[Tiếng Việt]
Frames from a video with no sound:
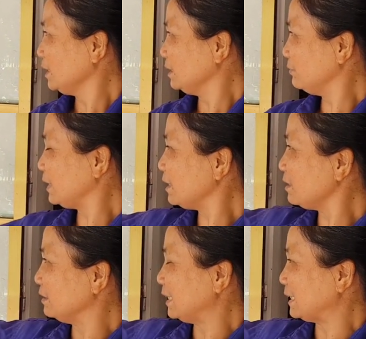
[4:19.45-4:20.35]
những vết nứt
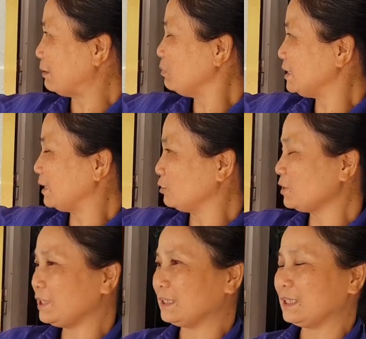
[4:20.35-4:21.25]
ở nhà tắm bây giờ lại
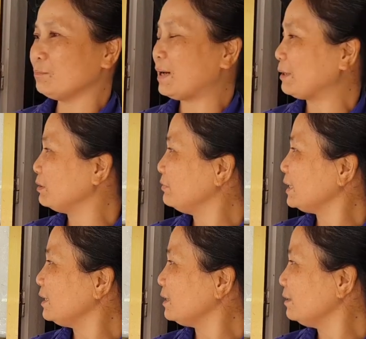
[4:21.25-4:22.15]
xuất hiện thêm bao nhiêu
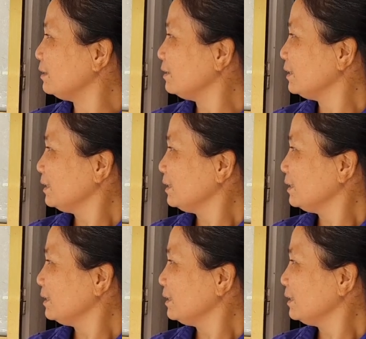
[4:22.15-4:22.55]
vết nứt nữa